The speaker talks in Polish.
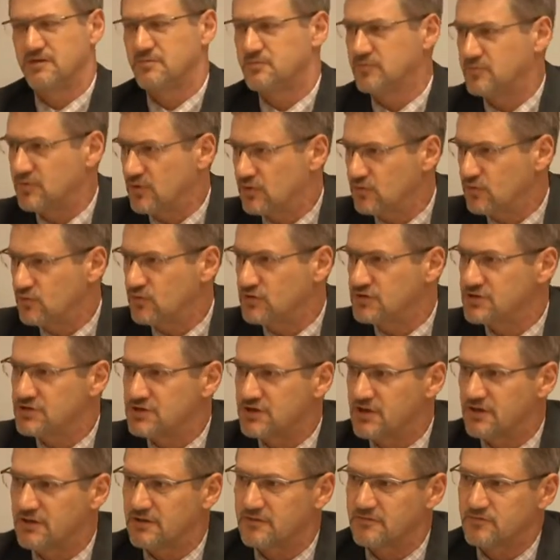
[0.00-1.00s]

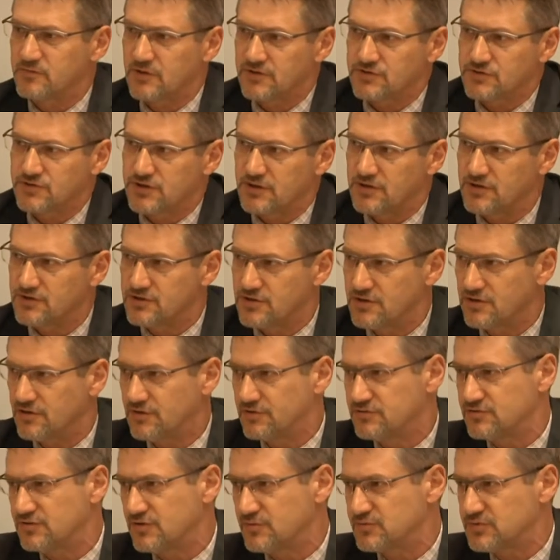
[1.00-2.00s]
produkcję, zwłaszcza jeśli
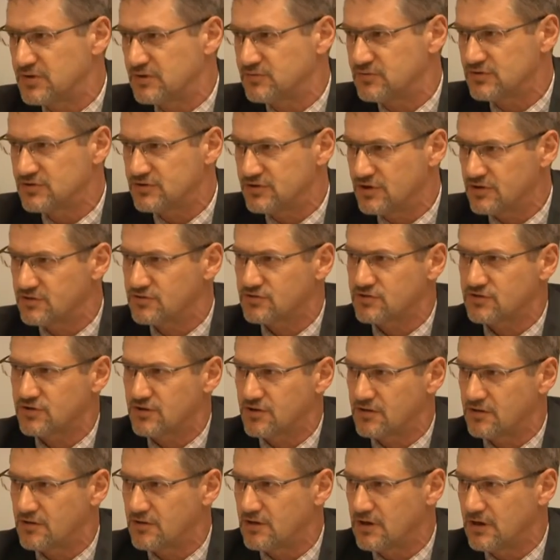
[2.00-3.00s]
chodzi o przemysł
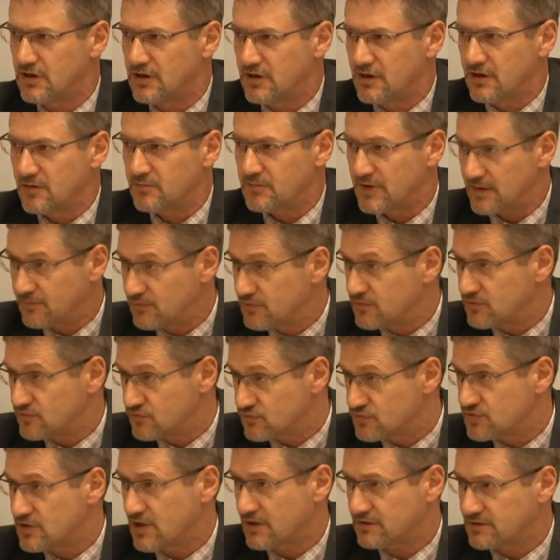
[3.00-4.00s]
ciężki, mamy
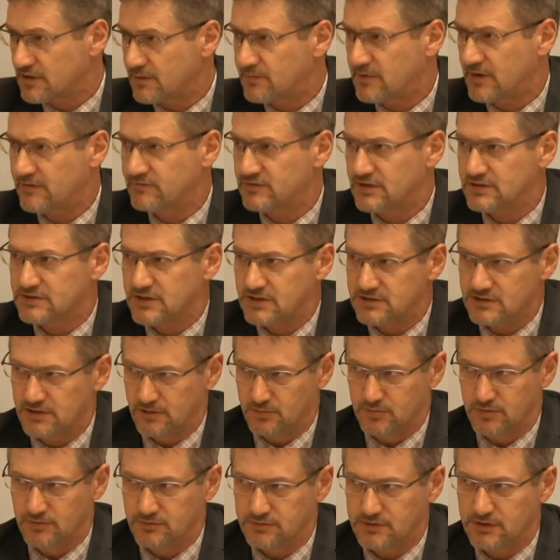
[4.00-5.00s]
już tak naprawdę za
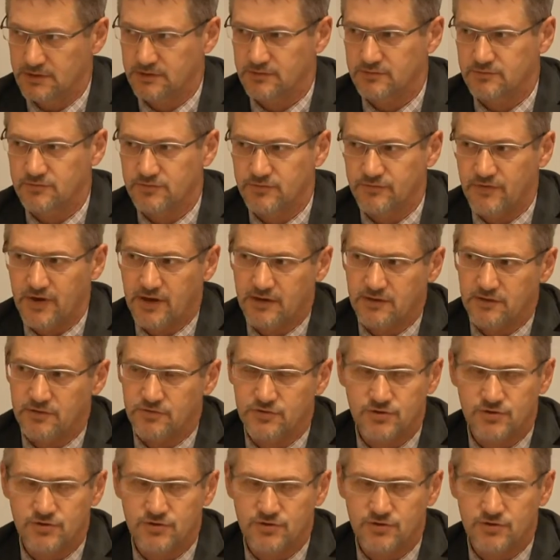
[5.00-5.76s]
sobą. Tak? Świat